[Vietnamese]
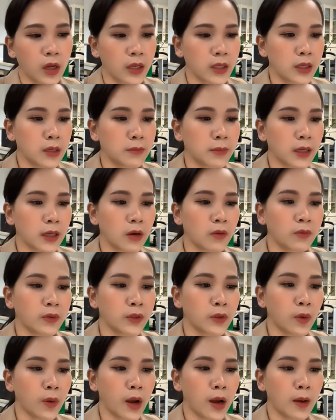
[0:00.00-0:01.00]
Nhưng mà cộng
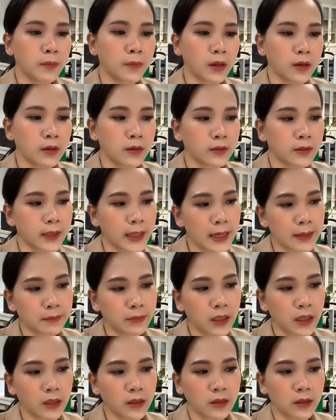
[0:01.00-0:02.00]
với độ ẩm ở
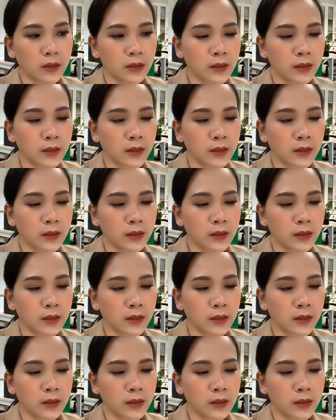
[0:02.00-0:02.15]
Nam Định,